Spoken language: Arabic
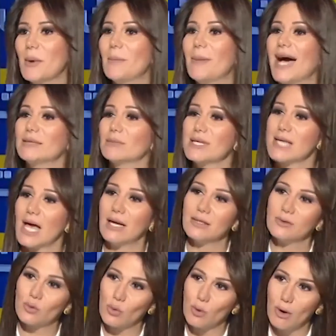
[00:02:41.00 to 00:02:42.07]
من بعد ما
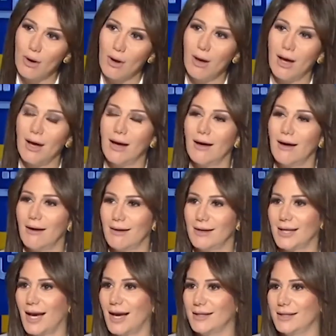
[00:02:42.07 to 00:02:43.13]
سالته آه،
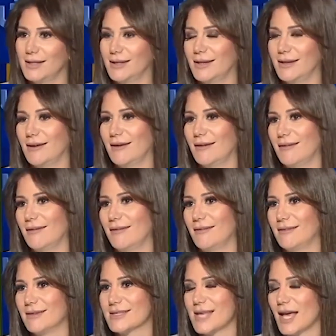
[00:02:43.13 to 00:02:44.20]
يعني
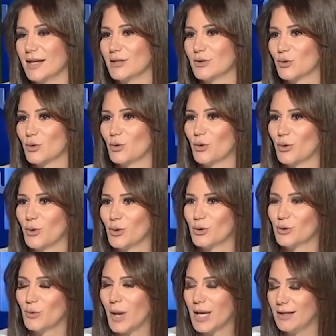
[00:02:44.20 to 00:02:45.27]
آه، سالته
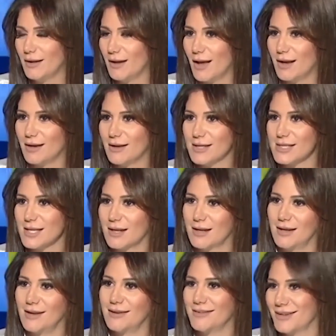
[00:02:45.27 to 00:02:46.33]
تويني
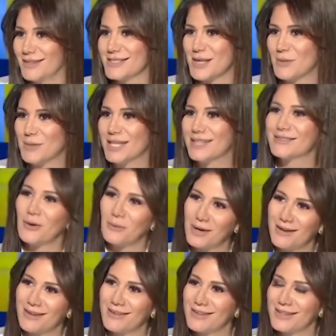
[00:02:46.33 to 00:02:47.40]
إيه. زميلتنا
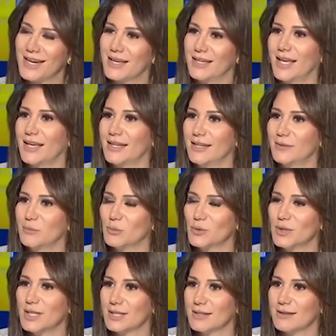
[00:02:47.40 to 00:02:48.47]
يعني
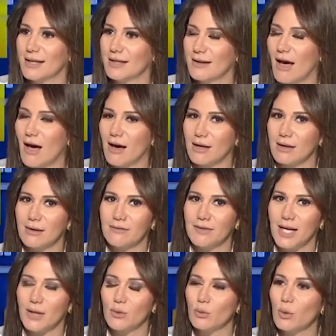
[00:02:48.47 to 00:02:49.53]
مديره نعم. النهار
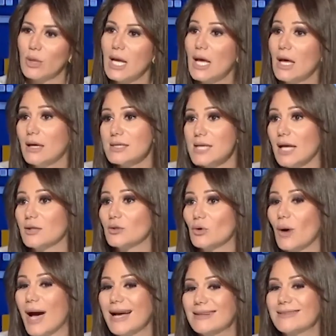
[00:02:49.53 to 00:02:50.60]
فينا إيه. نقول
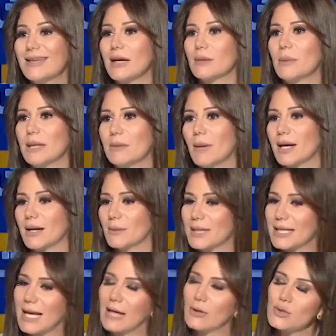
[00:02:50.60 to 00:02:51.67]
سالته اكثر من مره
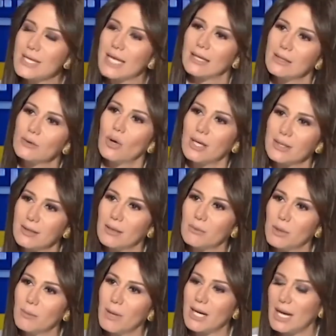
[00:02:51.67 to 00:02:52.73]
مثل كانه زركته اكثر
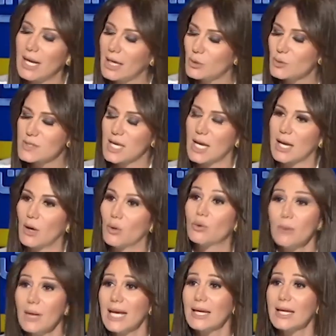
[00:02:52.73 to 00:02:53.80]
من مره ليوصل
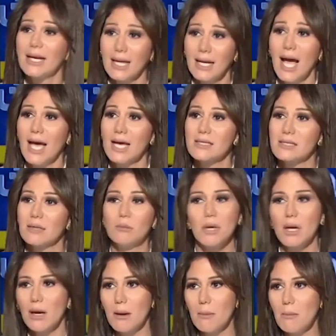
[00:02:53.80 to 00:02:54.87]
لهون ولكن كان حاسم
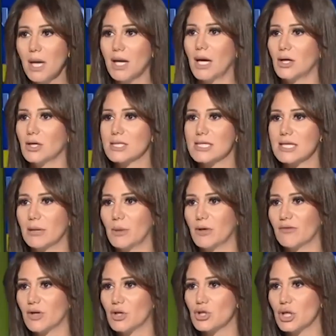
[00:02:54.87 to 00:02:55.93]
ما راح تسلم
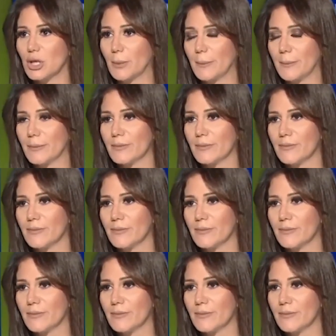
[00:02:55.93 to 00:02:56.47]
الا اذا